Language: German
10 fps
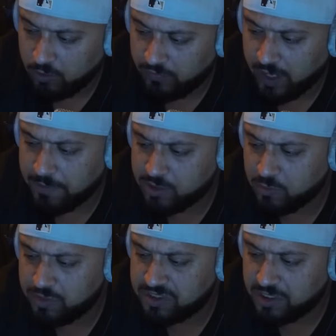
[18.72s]
Und wir haben da so
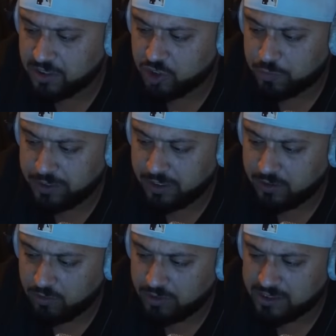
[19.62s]
ein bisschen
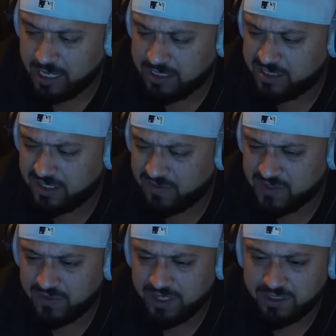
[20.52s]
gespielt und das Einzige,
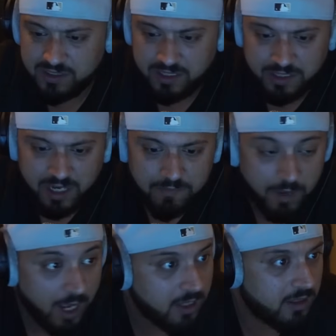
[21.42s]
was wir da gesehen haben,
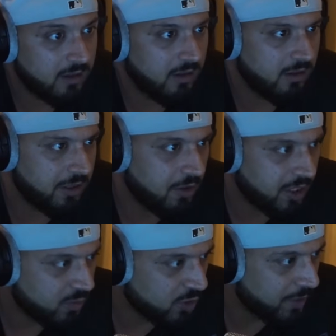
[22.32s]
ach, äh, genau,
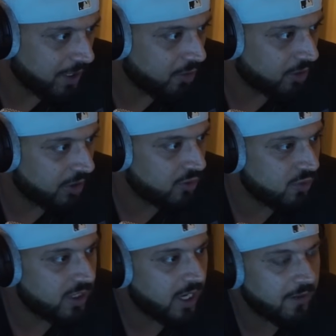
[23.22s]
das muss man ja noch dazu
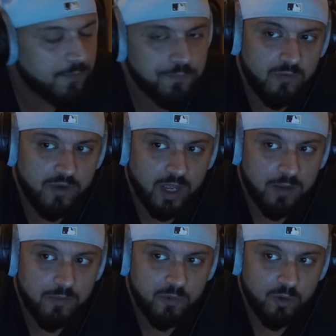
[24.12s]
sagen, wir
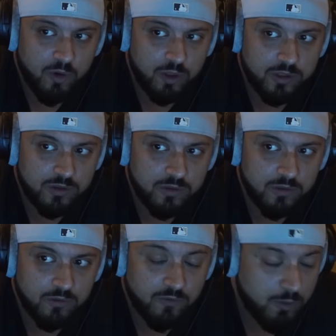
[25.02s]
haben dort
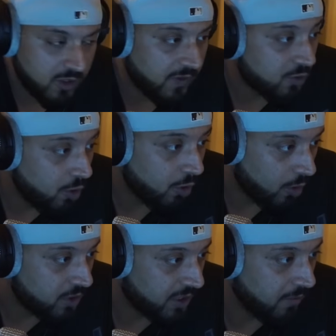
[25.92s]
25 Euro
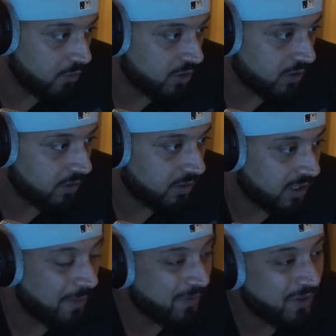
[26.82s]
ausgeben müssen,
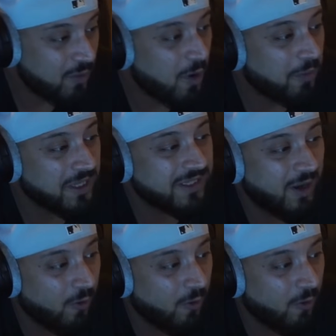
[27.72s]
damit wir da überhaupt erst